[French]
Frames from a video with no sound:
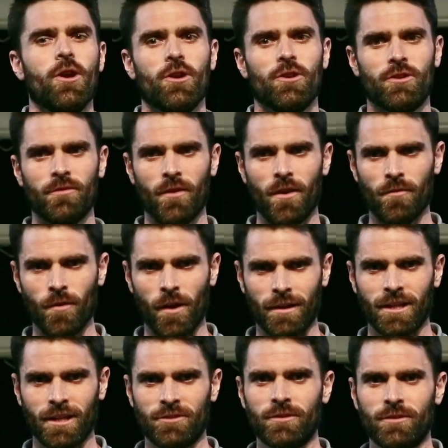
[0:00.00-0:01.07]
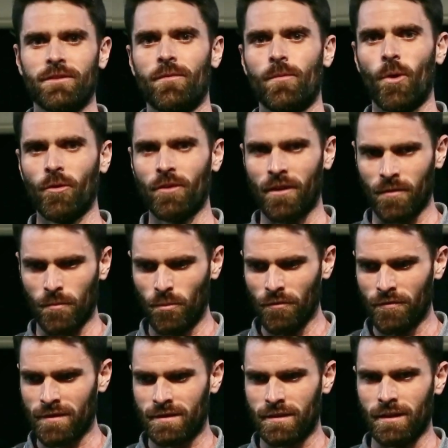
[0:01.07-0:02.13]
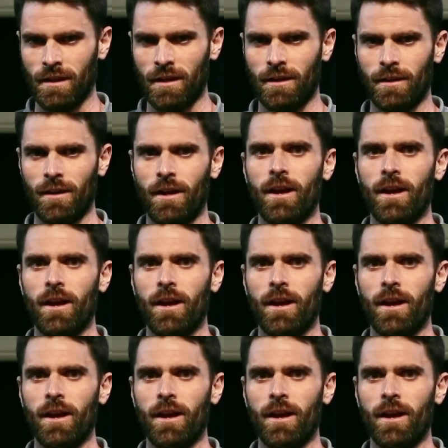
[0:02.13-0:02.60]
je vais avoir quelque chose qui va me rendre la vie plus facile,